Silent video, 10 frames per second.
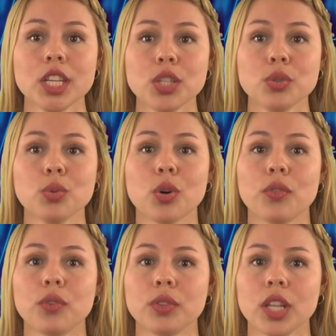y su
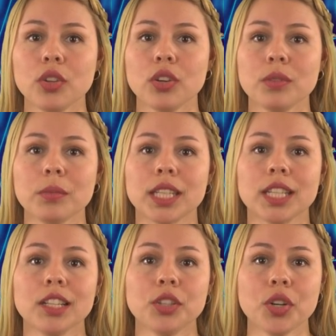cofundador
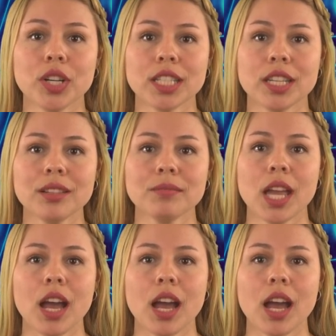Michael Groninger,